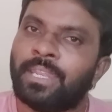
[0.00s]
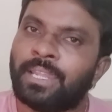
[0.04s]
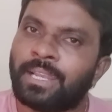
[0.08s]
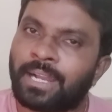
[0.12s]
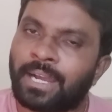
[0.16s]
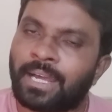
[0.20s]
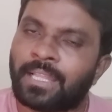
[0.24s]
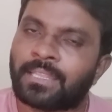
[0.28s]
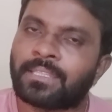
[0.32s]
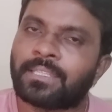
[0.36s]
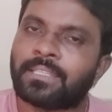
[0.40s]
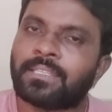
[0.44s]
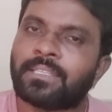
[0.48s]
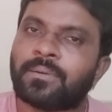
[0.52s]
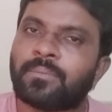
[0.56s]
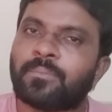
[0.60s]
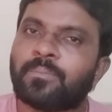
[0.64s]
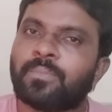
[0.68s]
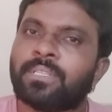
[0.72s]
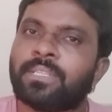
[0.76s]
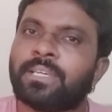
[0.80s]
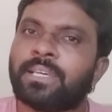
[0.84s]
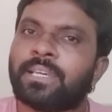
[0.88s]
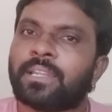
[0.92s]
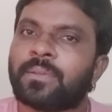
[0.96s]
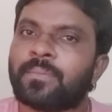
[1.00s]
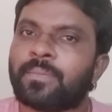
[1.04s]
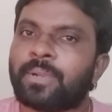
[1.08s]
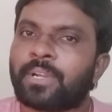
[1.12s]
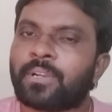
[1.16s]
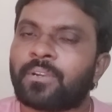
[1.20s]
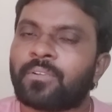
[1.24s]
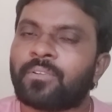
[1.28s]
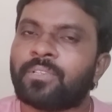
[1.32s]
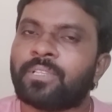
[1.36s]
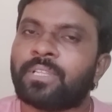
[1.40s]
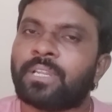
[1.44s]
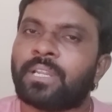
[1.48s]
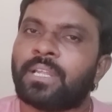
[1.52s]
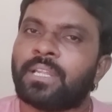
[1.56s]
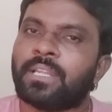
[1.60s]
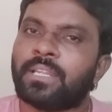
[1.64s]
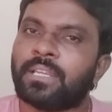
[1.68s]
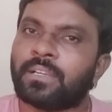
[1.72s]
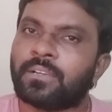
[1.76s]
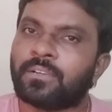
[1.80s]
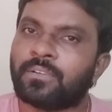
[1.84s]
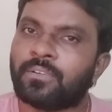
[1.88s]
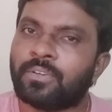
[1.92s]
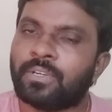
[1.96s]
నీకు అంత దమ్ము ధైర్యం ఎక్కడ ఉందిరా
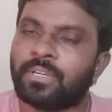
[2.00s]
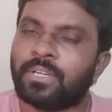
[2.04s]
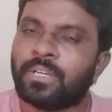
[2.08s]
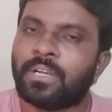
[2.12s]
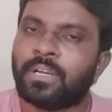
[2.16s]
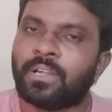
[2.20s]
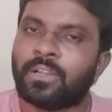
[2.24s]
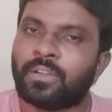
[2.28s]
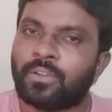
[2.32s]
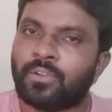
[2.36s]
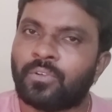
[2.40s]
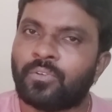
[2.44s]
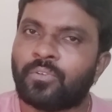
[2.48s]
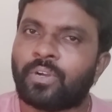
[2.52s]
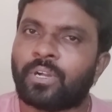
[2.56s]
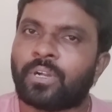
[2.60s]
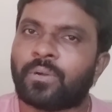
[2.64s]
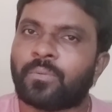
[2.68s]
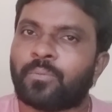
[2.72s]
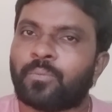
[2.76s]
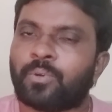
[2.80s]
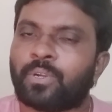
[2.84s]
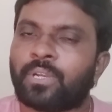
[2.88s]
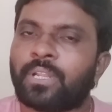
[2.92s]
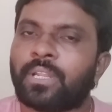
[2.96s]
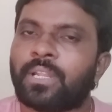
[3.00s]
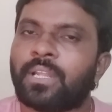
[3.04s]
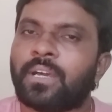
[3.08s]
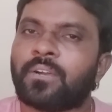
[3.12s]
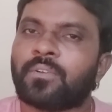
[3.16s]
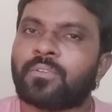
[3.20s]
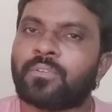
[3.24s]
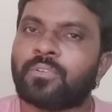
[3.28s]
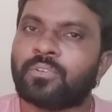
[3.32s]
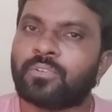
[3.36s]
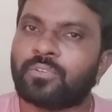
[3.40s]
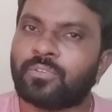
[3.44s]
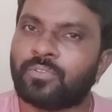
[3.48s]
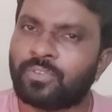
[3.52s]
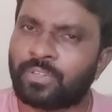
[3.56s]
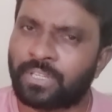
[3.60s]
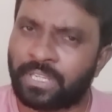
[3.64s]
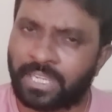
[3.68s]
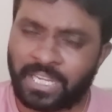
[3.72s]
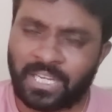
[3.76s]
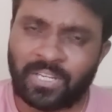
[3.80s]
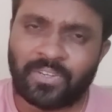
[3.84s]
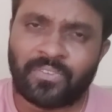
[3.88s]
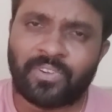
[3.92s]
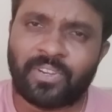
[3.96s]
నీకు నువ్వు ఒక ముండనా కొడుకు
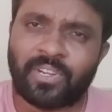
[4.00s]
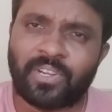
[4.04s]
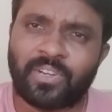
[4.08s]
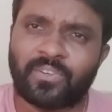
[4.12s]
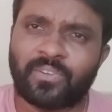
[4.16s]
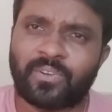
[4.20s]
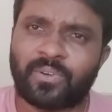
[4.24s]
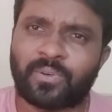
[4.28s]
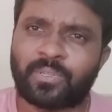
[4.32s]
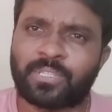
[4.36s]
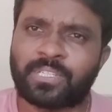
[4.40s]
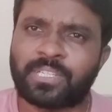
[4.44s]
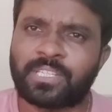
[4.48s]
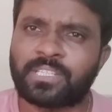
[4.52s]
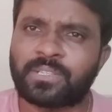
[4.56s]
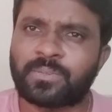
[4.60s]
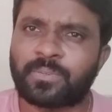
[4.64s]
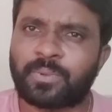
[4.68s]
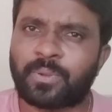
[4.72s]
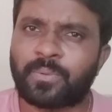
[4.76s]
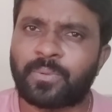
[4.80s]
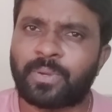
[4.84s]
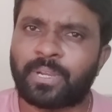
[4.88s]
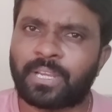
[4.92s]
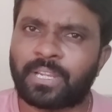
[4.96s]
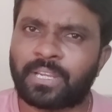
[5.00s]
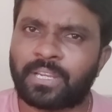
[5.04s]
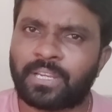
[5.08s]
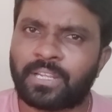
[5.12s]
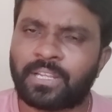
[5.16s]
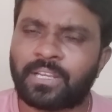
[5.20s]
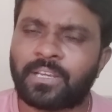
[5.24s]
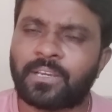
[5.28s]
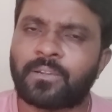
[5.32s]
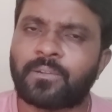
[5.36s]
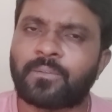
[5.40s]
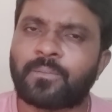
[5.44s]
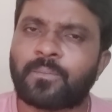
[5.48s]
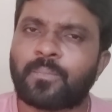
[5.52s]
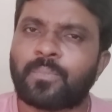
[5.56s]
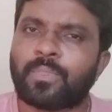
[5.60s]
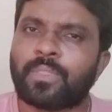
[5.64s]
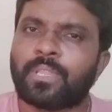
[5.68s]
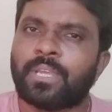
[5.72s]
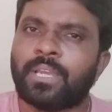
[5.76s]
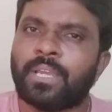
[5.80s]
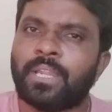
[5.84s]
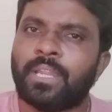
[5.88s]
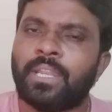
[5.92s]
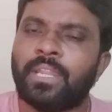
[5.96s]
ఏంటి ఏంటివో జేసీ ప్రభాకర్ రెడ్డి గారు
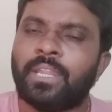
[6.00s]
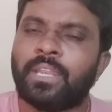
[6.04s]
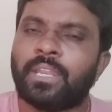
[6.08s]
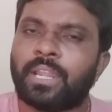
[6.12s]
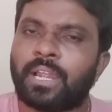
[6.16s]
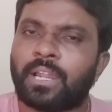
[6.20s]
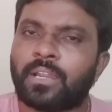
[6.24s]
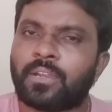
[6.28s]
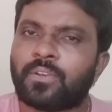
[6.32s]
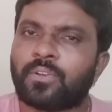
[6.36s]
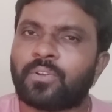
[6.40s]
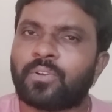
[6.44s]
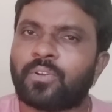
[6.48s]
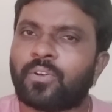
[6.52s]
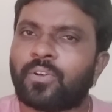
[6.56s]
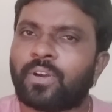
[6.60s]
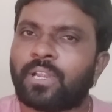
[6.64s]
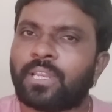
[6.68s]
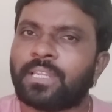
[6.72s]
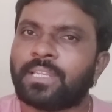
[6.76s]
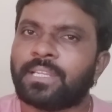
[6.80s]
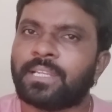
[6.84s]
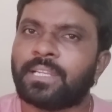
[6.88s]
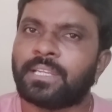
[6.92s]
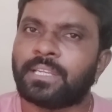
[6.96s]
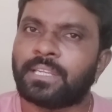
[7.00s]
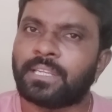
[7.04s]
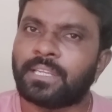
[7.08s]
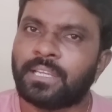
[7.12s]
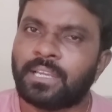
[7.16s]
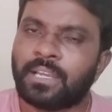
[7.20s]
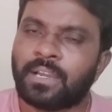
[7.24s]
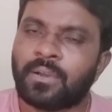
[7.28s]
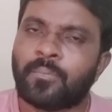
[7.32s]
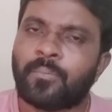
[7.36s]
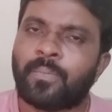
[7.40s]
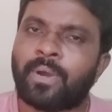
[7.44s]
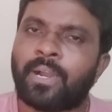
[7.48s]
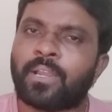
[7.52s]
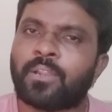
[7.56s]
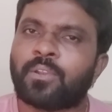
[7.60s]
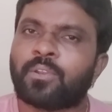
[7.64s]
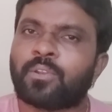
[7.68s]
నిన్ను అడ్డుకోవాలి అంటే మా